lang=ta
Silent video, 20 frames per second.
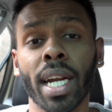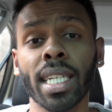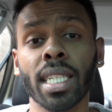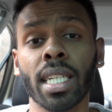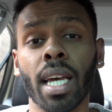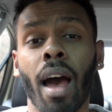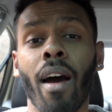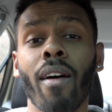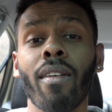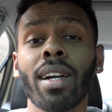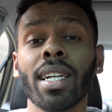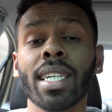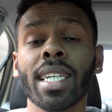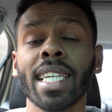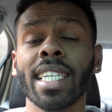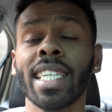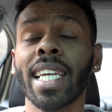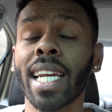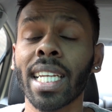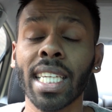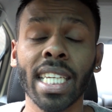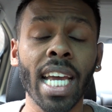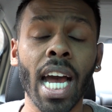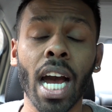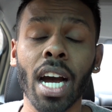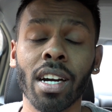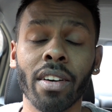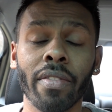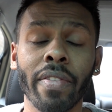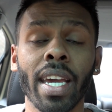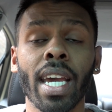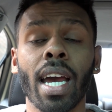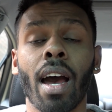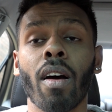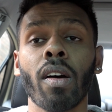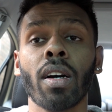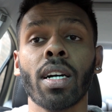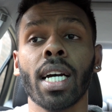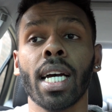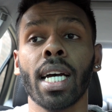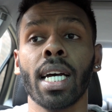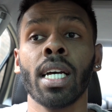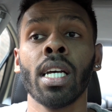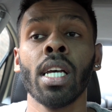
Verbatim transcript: ரைட் அவங்களுக்கு இயற்கையாகவே அவங்க